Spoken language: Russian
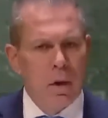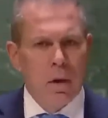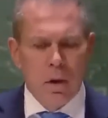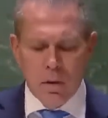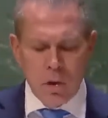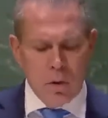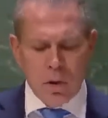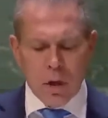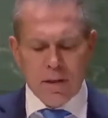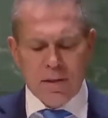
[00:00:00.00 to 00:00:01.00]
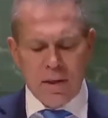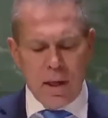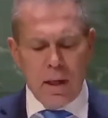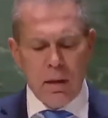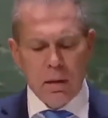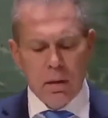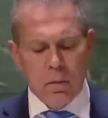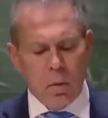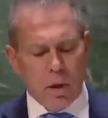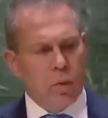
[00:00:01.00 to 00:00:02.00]
Вы не видите, что
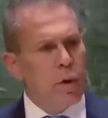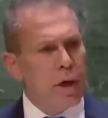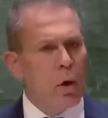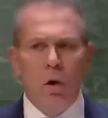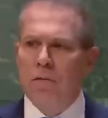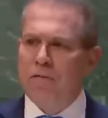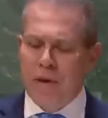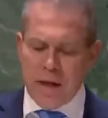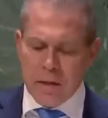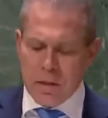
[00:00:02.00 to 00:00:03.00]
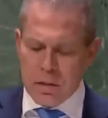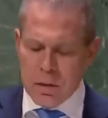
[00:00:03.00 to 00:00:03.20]
перед нами стоит.